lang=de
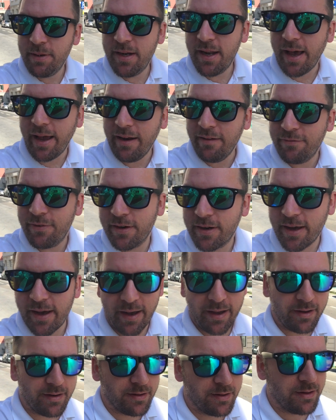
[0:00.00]
Bin einfach
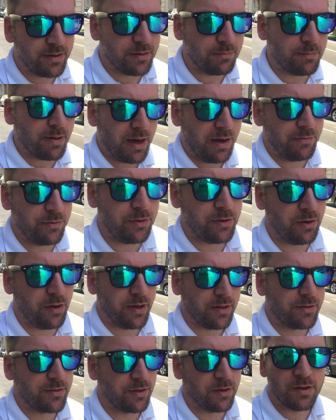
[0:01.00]
ein
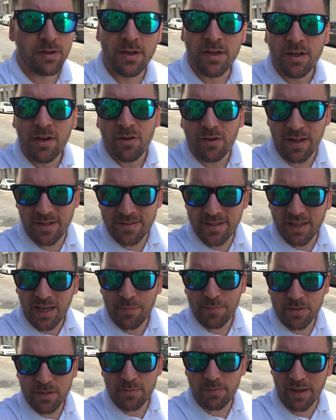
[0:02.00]
Marvel-Nerd. So, jetzt
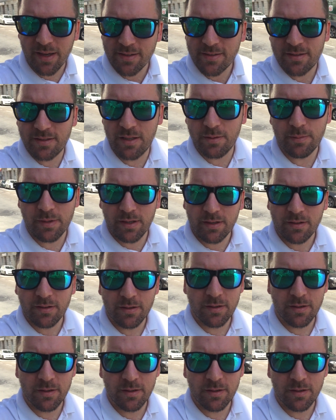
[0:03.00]
gehen wir zum ersten Termin.